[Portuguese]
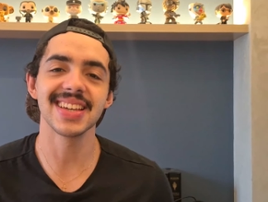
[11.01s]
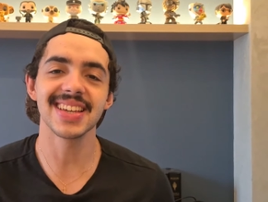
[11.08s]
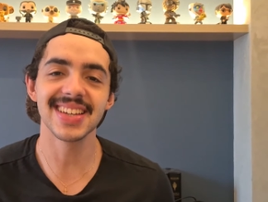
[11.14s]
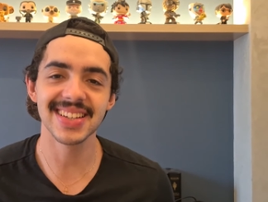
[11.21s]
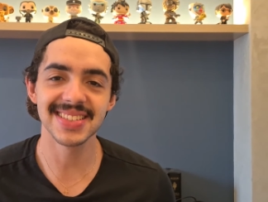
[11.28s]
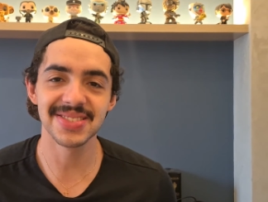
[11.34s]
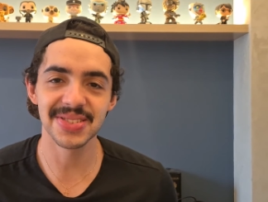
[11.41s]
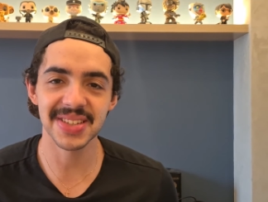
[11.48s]
E
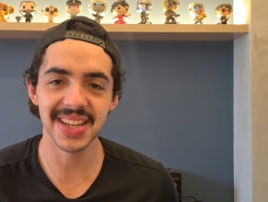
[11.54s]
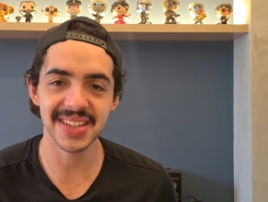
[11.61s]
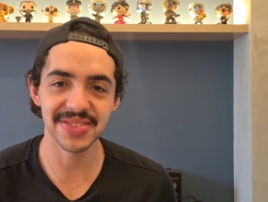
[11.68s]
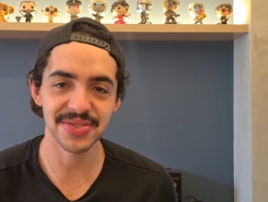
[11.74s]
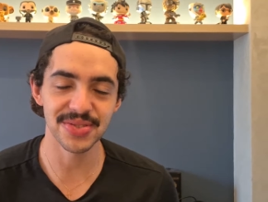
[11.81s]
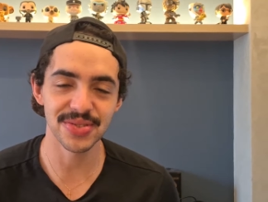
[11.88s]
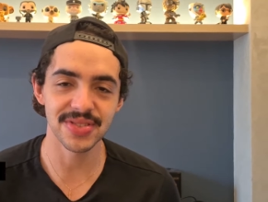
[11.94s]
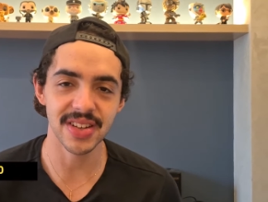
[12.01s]
aí, é seus geeks,
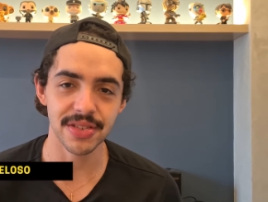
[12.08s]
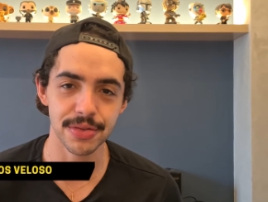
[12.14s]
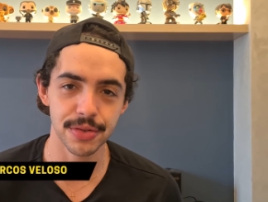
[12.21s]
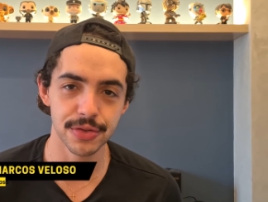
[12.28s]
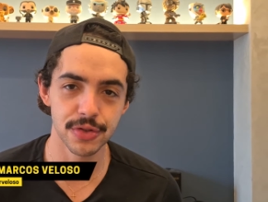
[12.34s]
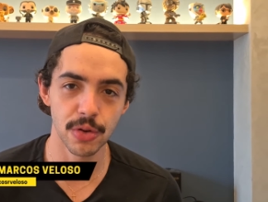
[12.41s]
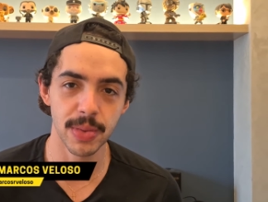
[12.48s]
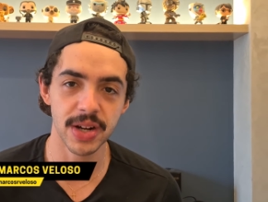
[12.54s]
tudo certo? Eu
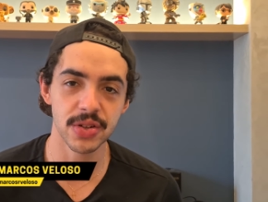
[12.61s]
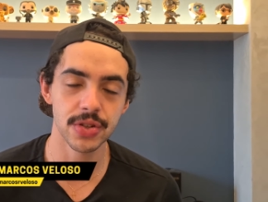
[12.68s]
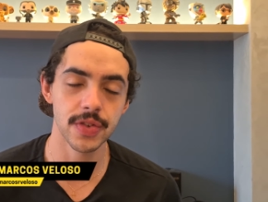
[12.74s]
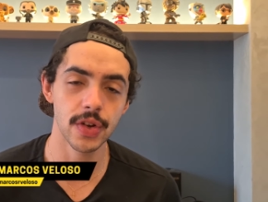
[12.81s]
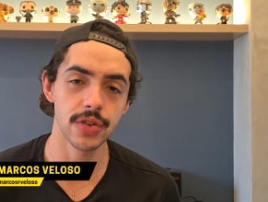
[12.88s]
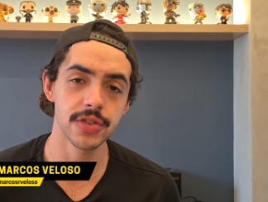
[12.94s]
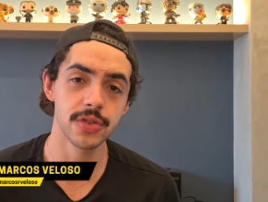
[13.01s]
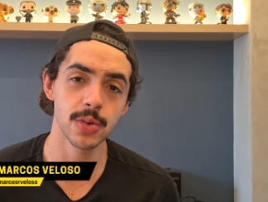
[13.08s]
sou o Marcos
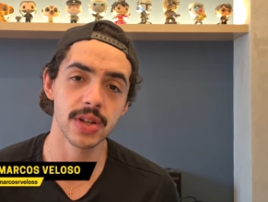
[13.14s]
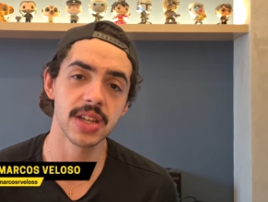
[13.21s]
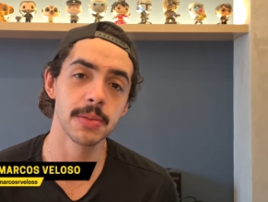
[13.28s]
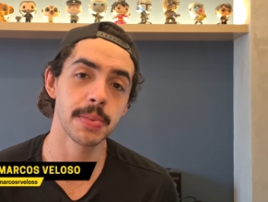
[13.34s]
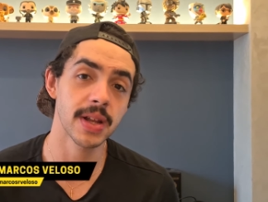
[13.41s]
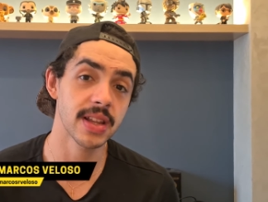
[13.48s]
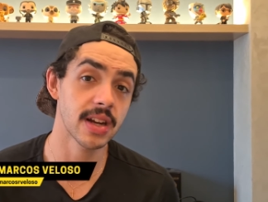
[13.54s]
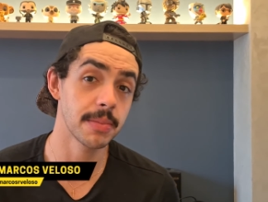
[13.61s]
Veloso e estou aqui
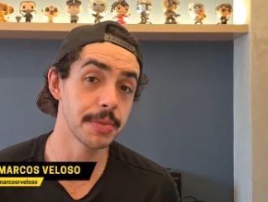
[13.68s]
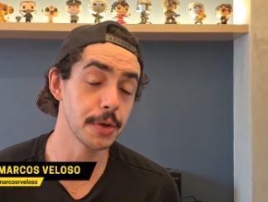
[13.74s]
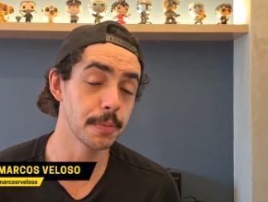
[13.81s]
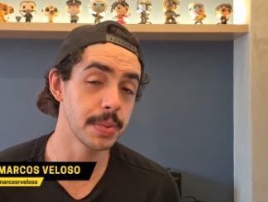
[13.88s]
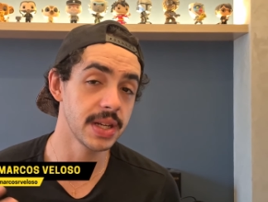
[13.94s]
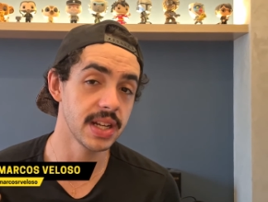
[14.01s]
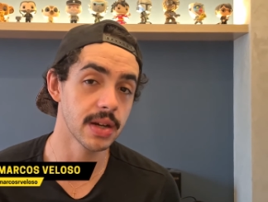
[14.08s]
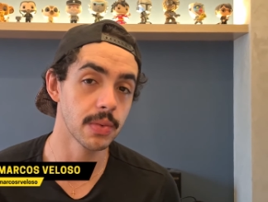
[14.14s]
para dar a minha
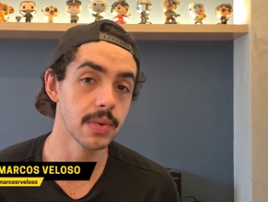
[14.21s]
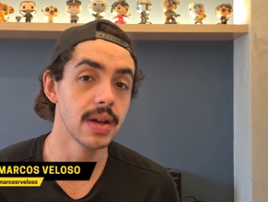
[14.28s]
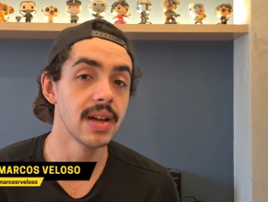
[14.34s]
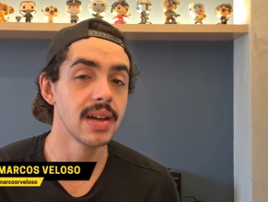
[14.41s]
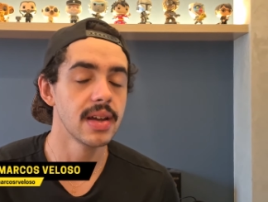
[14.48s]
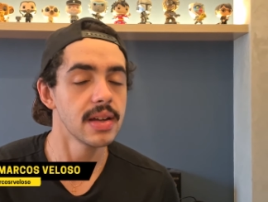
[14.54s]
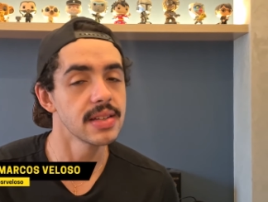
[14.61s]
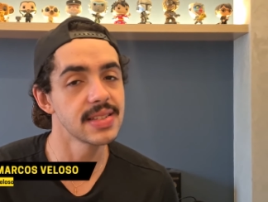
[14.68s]
opinião
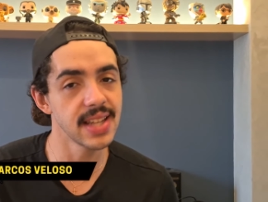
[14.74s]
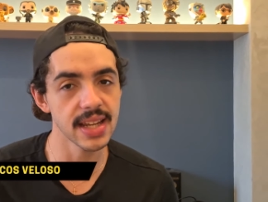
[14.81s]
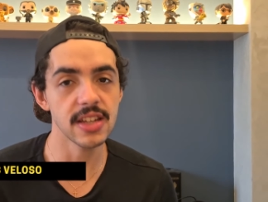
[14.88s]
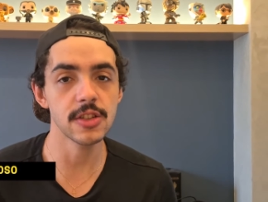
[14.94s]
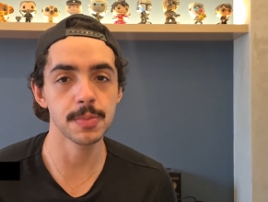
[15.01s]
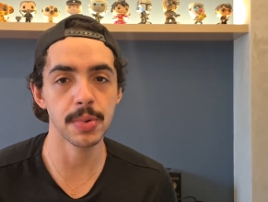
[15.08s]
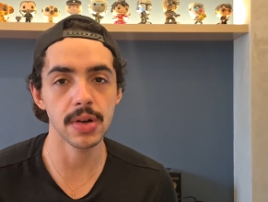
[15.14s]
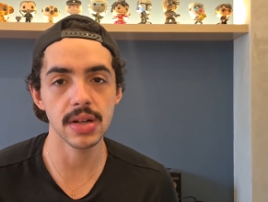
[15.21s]
sem
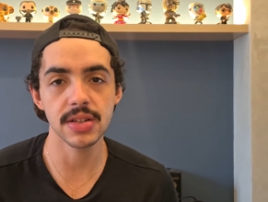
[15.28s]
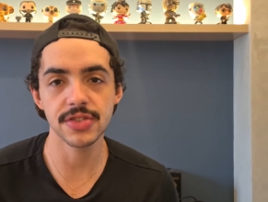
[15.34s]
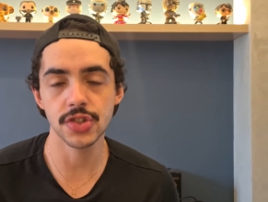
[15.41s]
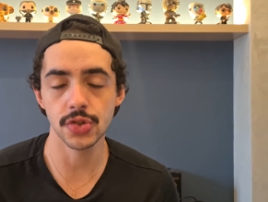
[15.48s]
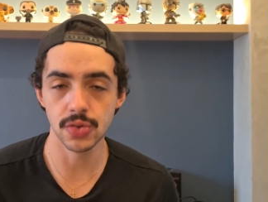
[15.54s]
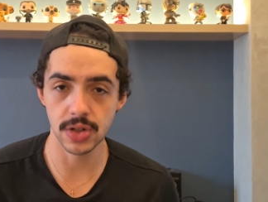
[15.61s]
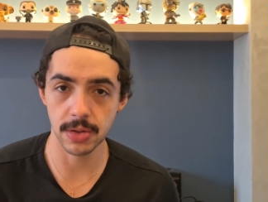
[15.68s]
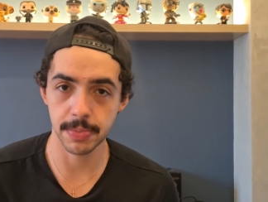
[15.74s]
spoilers de
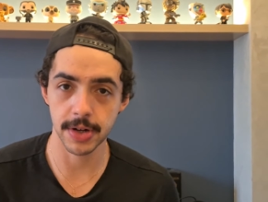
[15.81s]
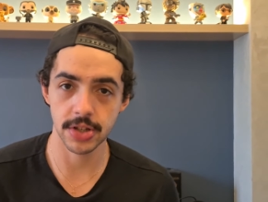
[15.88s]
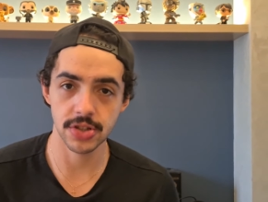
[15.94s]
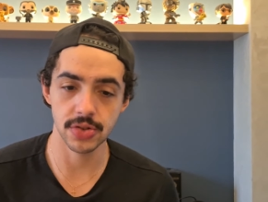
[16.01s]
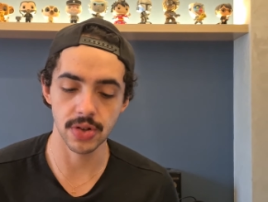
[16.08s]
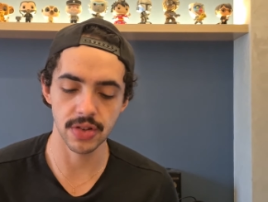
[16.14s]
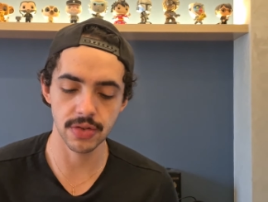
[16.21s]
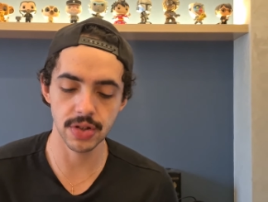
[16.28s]
Duna Parte 2.